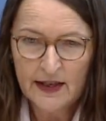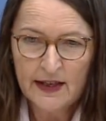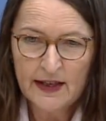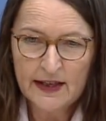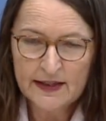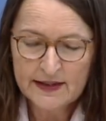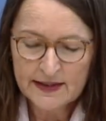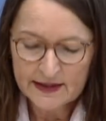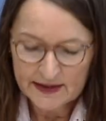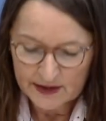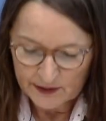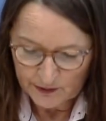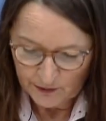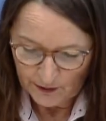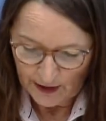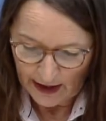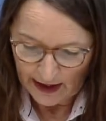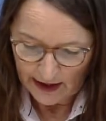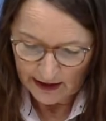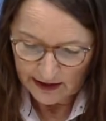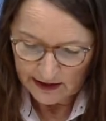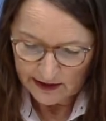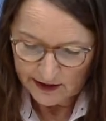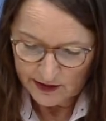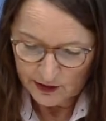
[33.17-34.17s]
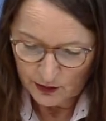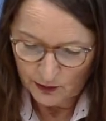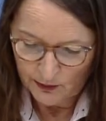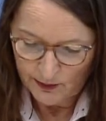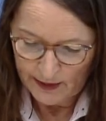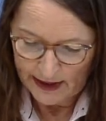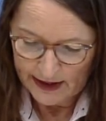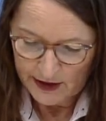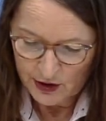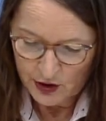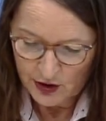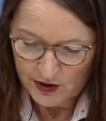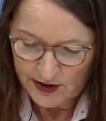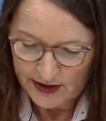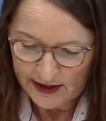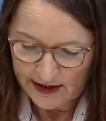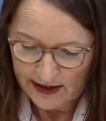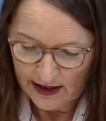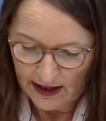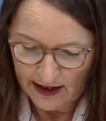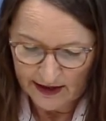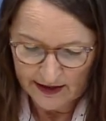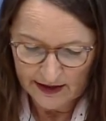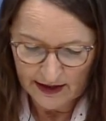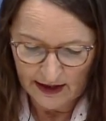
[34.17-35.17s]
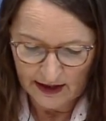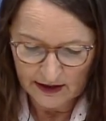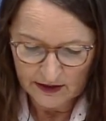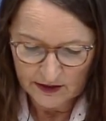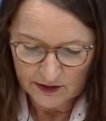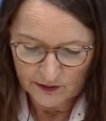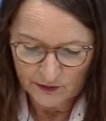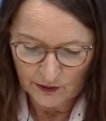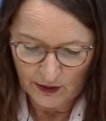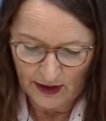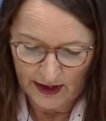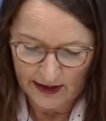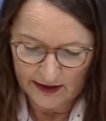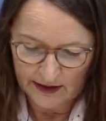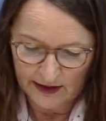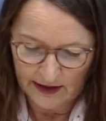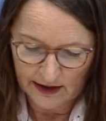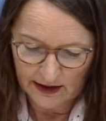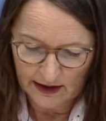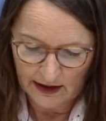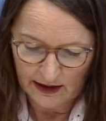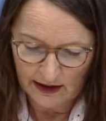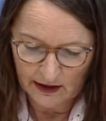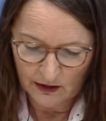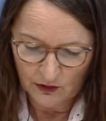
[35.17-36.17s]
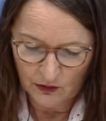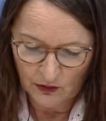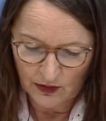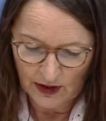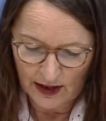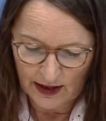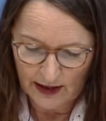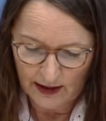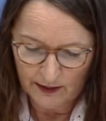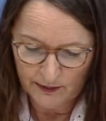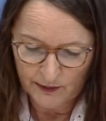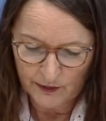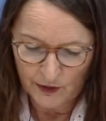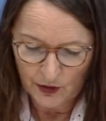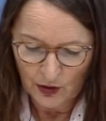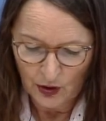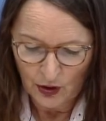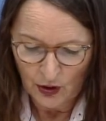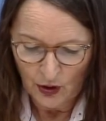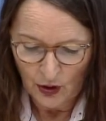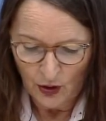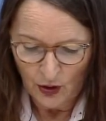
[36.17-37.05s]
Es ist fraglich ob Menschen, die keine Angst vor einer Erkrankung haben